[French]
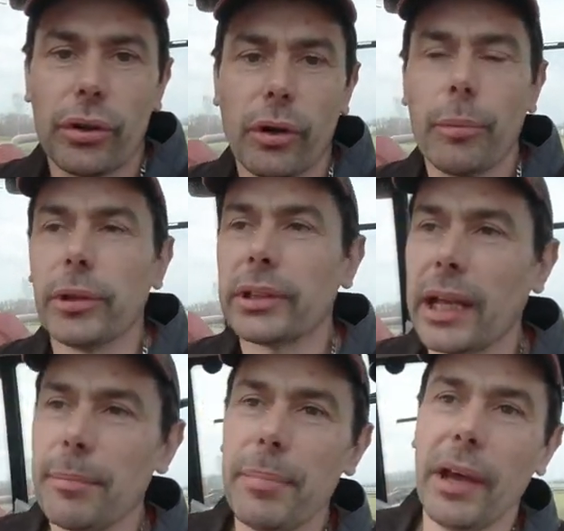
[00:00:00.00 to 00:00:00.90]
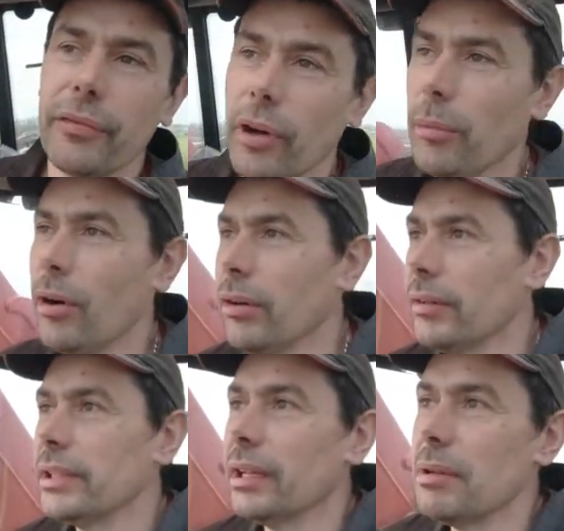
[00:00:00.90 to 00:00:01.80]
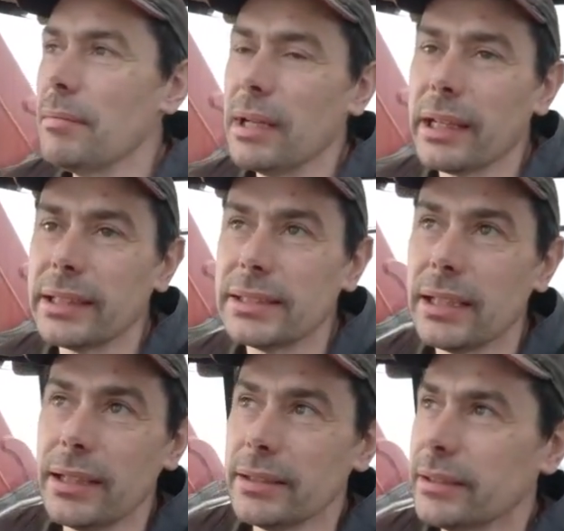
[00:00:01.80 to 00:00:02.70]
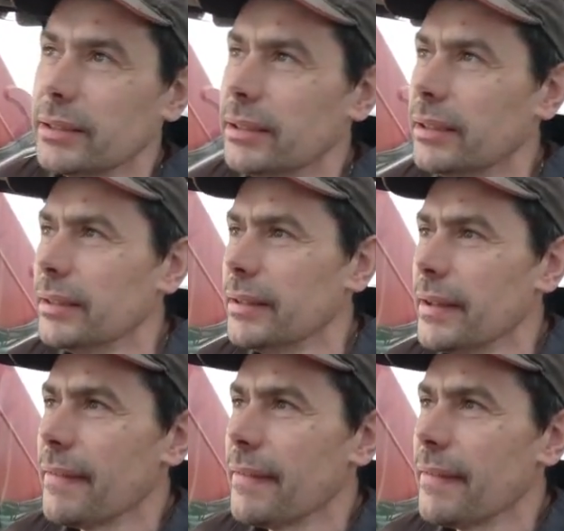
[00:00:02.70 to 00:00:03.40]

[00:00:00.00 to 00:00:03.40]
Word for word: suis encore pas très performant, on va dire, mais malgré ça, euh,